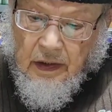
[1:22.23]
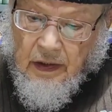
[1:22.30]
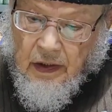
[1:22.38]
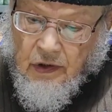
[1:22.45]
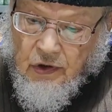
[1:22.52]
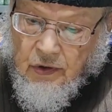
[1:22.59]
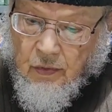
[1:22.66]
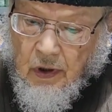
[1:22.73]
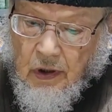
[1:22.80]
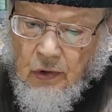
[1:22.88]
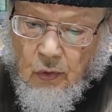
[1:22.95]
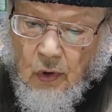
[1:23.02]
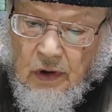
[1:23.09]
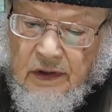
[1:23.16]
يجب
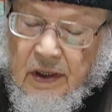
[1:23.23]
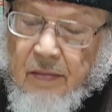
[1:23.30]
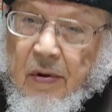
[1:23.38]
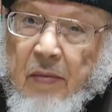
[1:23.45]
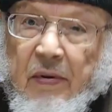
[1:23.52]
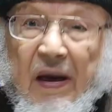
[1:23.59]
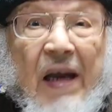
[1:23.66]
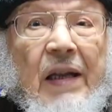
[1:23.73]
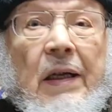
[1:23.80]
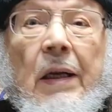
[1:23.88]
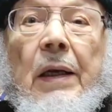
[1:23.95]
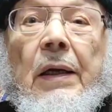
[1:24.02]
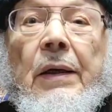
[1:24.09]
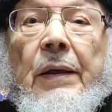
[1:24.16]
أن تقسم
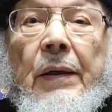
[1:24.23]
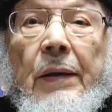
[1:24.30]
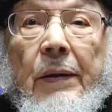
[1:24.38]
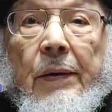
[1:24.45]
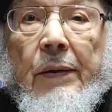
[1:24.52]
بعدل